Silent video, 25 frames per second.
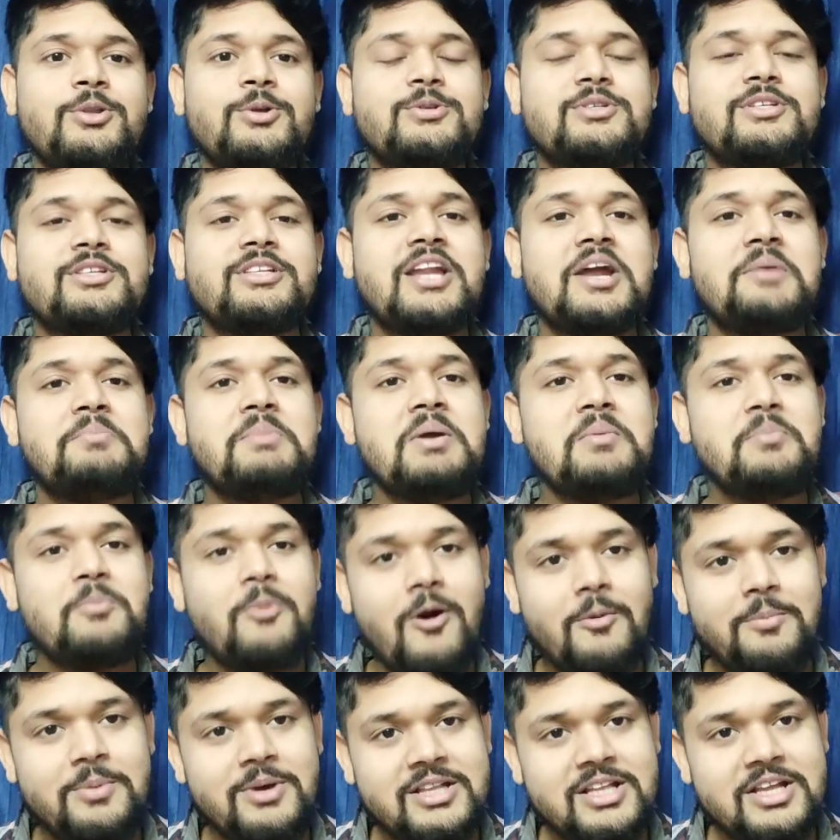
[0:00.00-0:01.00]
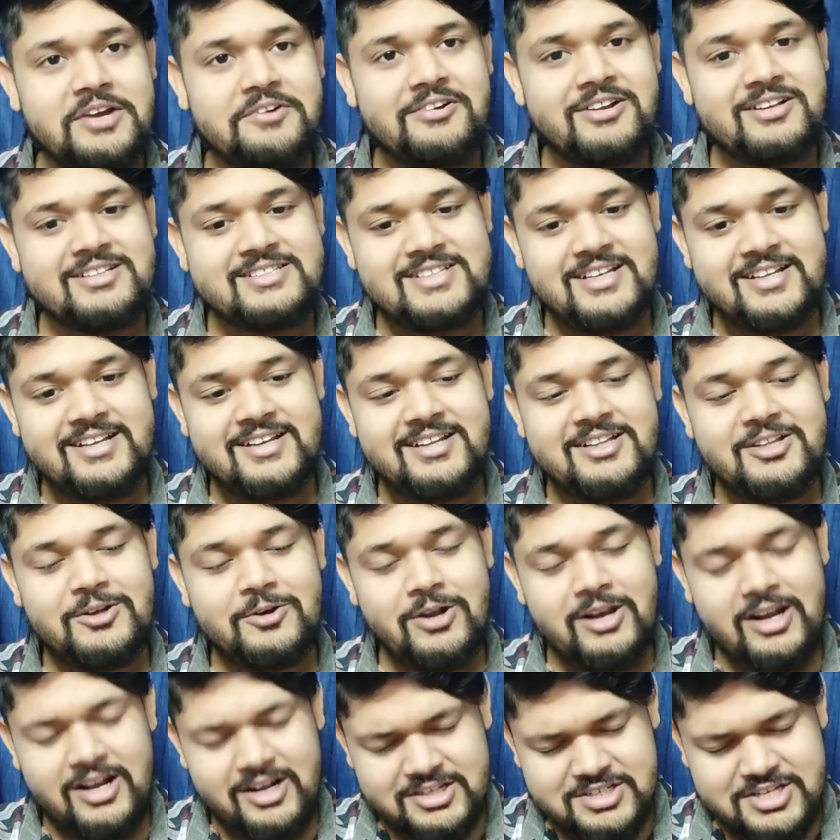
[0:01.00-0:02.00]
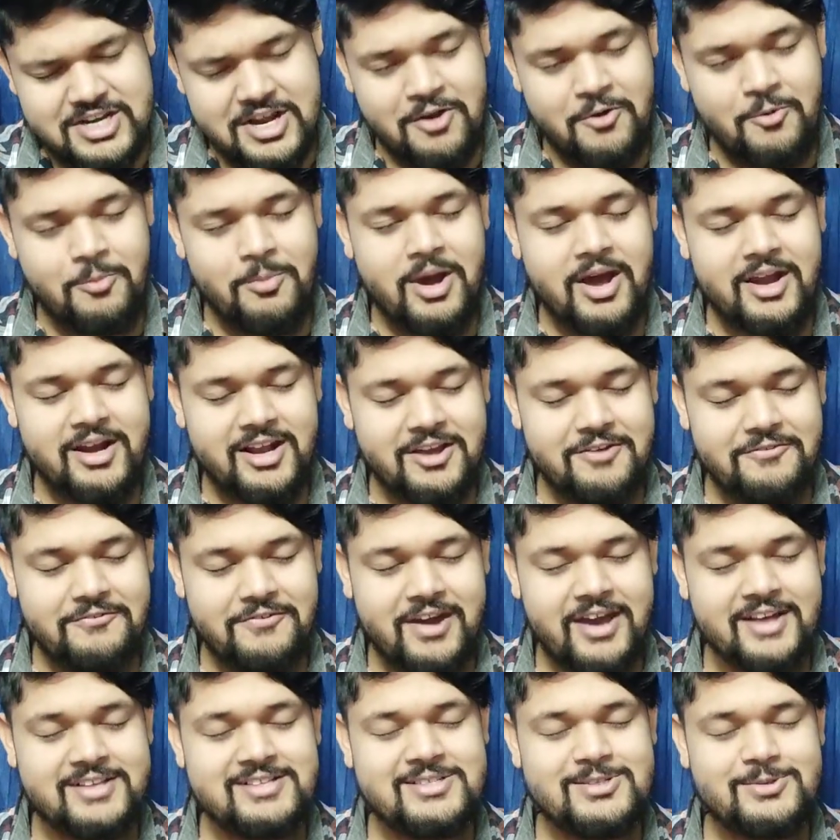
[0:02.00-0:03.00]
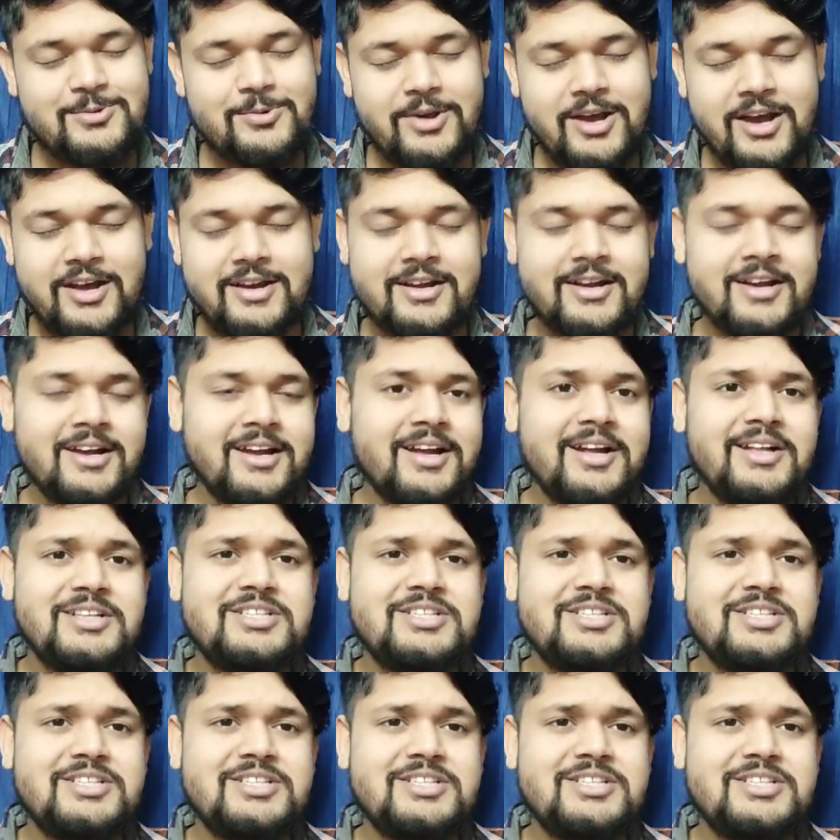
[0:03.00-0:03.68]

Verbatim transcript: तो जितने भी बॉबी देवल सनी देवल अक्षय कुमार के फैंस हो यार